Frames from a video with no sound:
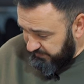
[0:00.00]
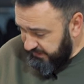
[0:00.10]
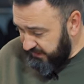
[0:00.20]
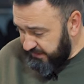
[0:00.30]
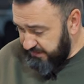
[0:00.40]

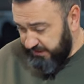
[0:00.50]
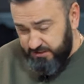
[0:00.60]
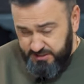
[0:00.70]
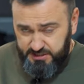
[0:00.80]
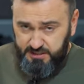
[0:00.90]
Э,
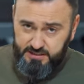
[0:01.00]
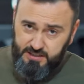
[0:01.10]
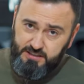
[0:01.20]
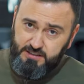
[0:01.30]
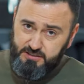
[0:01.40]
технические
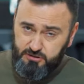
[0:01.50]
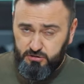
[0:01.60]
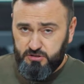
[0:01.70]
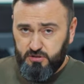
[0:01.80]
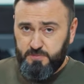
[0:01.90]
данные
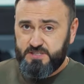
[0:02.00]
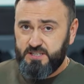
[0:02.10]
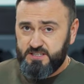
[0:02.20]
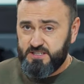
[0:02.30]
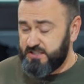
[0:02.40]

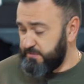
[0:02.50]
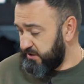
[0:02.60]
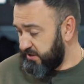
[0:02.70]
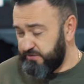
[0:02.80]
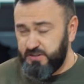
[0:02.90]
100-150
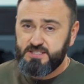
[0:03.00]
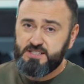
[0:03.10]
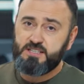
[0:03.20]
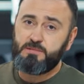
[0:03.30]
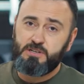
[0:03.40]
сантиметров. Вес
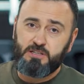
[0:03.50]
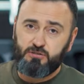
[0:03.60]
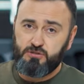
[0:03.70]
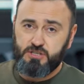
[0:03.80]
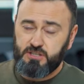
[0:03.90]
на самом деле
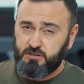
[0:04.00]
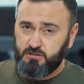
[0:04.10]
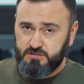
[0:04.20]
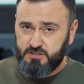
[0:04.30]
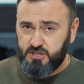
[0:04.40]
тоже
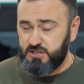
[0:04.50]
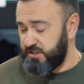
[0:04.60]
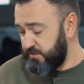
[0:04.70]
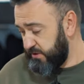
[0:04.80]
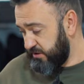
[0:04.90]
никакого значения
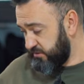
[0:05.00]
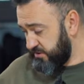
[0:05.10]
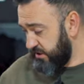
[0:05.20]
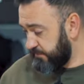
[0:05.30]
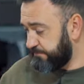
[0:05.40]
не имеет,
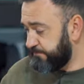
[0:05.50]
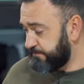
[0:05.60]
друзья.